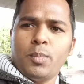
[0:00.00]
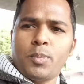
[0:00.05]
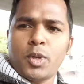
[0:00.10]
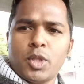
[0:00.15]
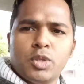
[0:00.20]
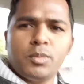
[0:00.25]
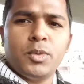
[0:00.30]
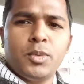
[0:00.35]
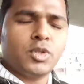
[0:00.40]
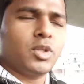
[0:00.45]

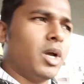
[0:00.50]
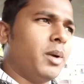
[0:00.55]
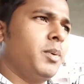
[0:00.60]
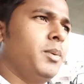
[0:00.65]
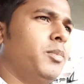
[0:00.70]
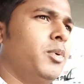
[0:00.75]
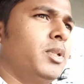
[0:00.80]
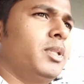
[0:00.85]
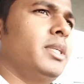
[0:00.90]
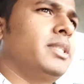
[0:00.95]
প্রথমত আমি
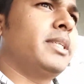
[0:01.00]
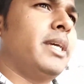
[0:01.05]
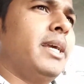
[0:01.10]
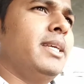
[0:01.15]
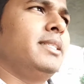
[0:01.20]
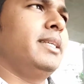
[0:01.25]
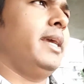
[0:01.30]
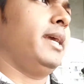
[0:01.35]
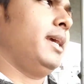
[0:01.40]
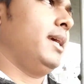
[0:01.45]
বলতে চাই
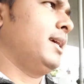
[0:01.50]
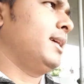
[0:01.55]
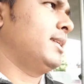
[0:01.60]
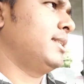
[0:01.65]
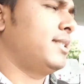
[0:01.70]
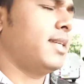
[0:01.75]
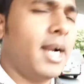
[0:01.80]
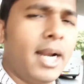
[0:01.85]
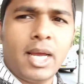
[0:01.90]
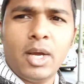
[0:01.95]
যে
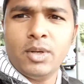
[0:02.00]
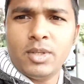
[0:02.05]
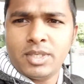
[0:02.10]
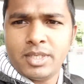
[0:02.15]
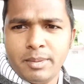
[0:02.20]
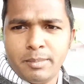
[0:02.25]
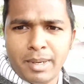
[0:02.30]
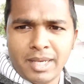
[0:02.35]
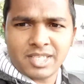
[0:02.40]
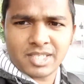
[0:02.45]
যারা
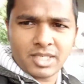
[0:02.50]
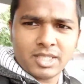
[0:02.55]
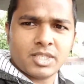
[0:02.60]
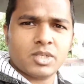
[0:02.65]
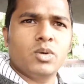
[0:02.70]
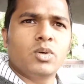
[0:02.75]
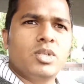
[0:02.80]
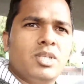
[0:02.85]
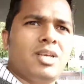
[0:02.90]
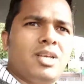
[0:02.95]
হচ্ছে মাস্টার্স
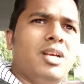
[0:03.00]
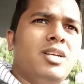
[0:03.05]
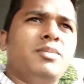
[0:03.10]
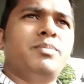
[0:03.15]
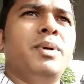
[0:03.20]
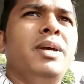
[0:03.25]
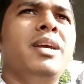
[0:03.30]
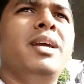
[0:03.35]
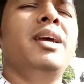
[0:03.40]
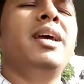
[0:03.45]
কোর্সে
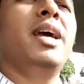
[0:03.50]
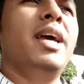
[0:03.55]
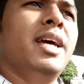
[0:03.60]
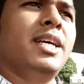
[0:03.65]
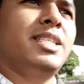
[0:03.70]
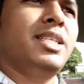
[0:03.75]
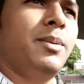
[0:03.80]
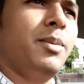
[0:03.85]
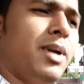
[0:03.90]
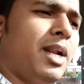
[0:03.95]
আসবে
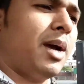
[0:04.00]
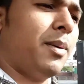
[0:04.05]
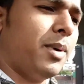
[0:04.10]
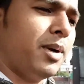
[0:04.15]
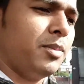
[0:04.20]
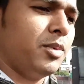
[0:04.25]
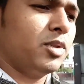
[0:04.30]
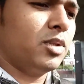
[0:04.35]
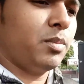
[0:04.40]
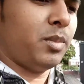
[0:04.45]
যেমন আমার
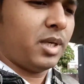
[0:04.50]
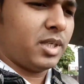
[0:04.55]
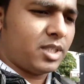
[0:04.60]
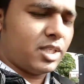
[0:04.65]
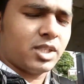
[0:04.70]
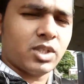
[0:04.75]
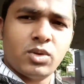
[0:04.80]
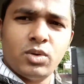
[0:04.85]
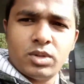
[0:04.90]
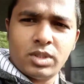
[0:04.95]
মতো
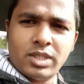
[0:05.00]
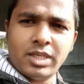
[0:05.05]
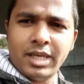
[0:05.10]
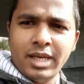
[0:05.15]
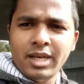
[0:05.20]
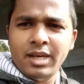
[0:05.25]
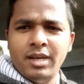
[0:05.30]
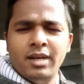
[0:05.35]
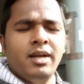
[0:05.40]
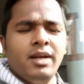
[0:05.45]
মাস্টার্স কোর্সে
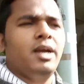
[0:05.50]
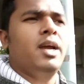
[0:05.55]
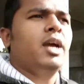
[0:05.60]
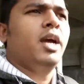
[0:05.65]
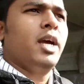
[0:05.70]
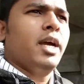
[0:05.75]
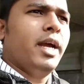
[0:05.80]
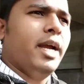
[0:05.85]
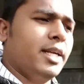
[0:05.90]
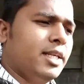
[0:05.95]

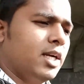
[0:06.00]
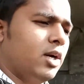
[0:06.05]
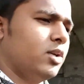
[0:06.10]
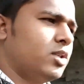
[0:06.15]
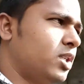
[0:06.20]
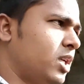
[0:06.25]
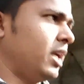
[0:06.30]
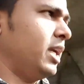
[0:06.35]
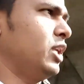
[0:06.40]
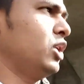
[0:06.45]
এটা
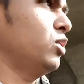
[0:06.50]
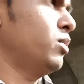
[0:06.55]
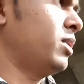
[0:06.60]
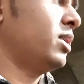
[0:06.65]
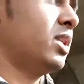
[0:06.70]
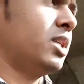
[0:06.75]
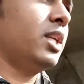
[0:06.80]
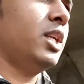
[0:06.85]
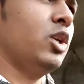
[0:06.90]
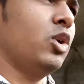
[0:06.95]
হচ্ছে
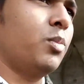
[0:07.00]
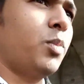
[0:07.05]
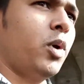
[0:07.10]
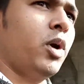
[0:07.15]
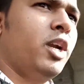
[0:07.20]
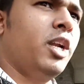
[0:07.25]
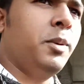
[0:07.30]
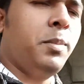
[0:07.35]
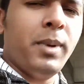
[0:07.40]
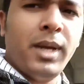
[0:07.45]
ইউনিভার্সিটির উপর
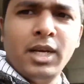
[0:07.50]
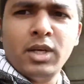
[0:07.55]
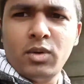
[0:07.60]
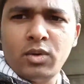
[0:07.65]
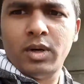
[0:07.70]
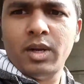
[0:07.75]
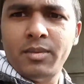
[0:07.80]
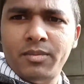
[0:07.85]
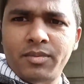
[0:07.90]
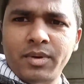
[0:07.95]
ডিপেন্ড
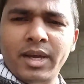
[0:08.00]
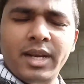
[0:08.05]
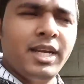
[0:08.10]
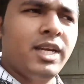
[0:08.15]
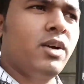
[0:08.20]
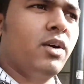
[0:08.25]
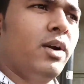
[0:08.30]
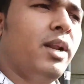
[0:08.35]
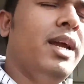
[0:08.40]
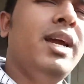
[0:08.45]
করে ভ্যারি
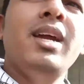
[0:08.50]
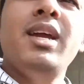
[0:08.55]
করে